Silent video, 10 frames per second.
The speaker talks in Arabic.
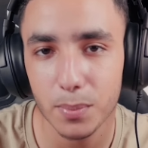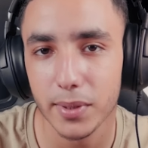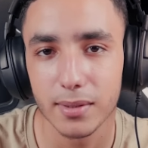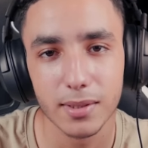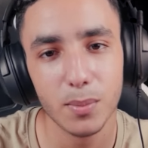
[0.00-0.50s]

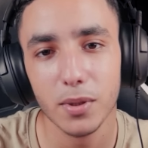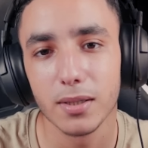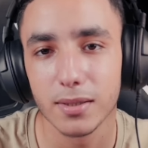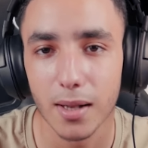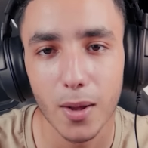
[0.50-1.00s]
البيت
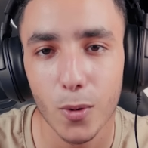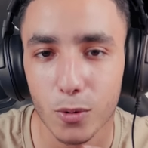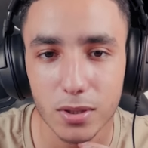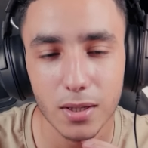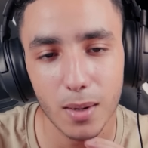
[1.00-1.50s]
البيت تاع
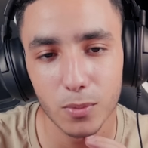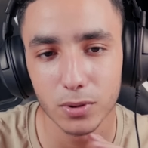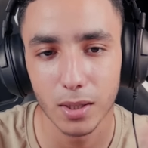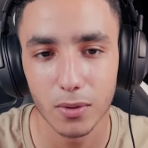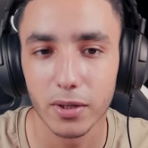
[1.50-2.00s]
الخوت
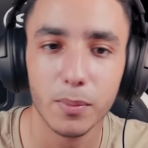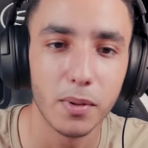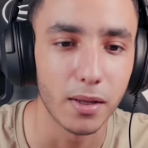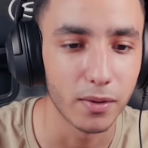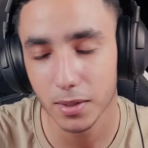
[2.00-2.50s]
يلعبوا دور
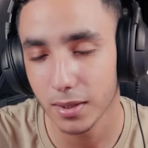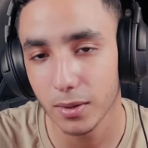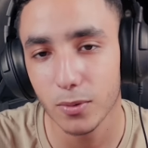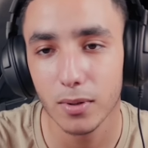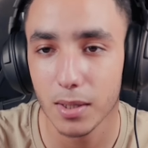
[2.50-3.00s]
كبير
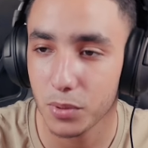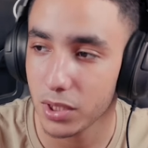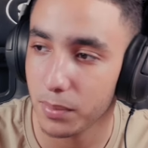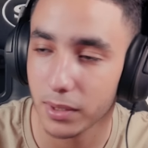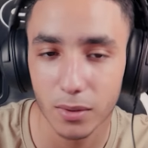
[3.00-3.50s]
بعدا كون كان
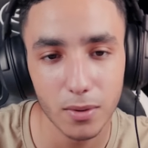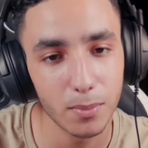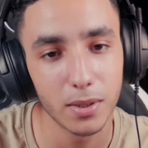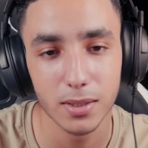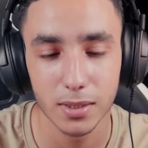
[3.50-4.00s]
بشي بيت اخر
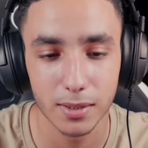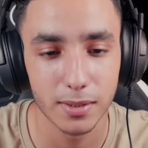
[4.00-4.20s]
ما كنتيش